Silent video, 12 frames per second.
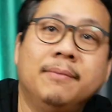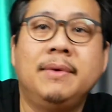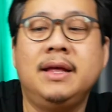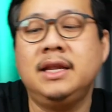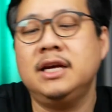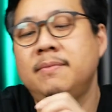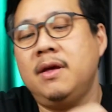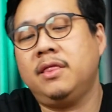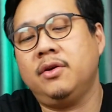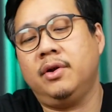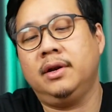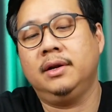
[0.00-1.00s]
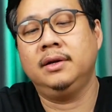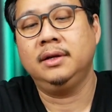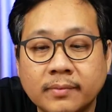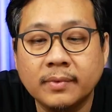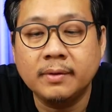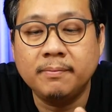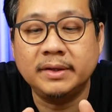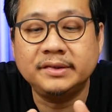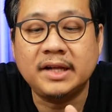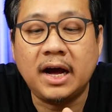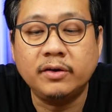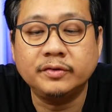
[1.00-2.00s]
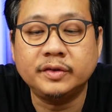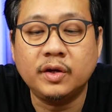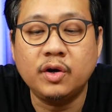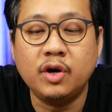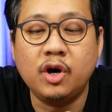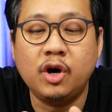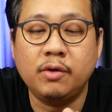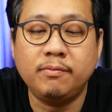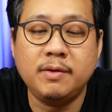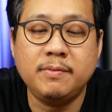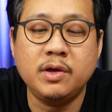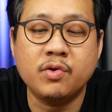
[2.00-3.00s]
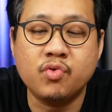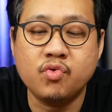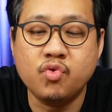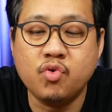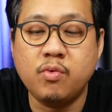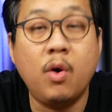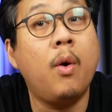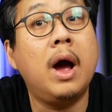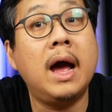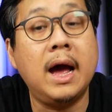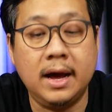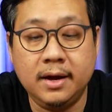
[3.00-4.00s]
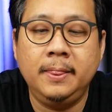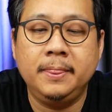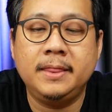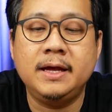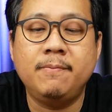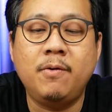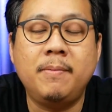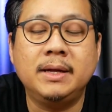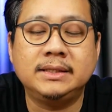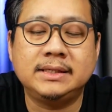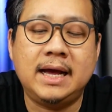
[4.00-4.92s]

ไม่ดื้อไม่สนเป็นสาวโสดไม่มีคู่เพราะว่าถือพรหมจ